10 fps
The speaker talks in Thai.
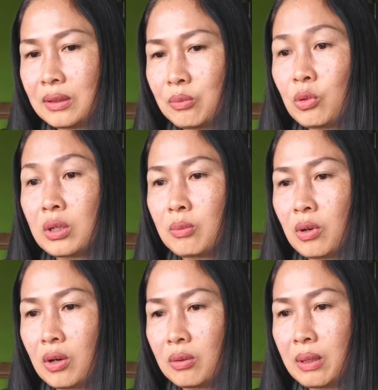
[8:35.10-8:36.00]
นั้นพูดกับหม
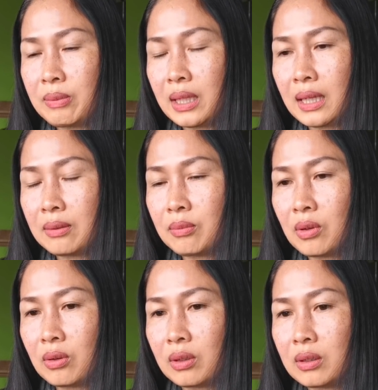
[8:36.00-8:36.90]
อแบบนี้ค่ะหม
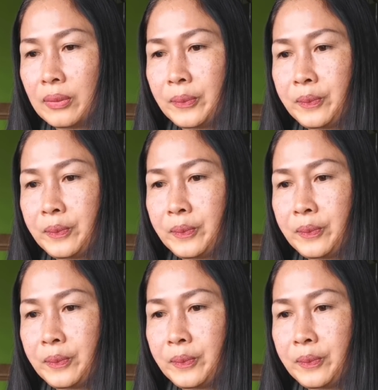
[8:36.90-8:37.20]
อก็